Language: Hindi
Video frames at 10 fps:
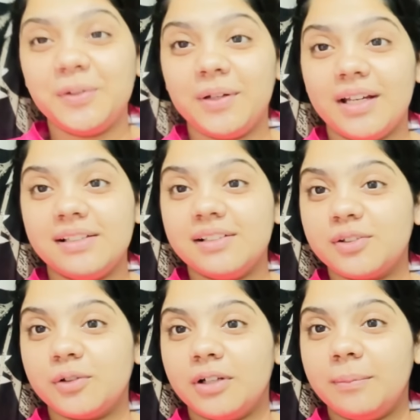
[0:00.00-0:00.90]
तो गई
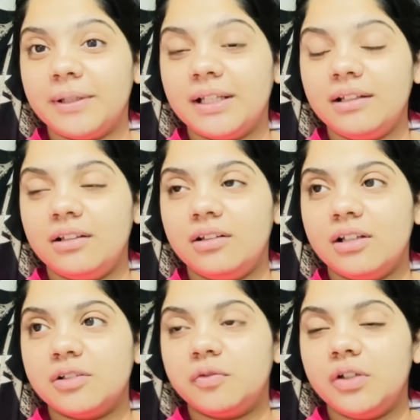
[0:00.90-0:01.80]
इसको ना पता ही थी तेज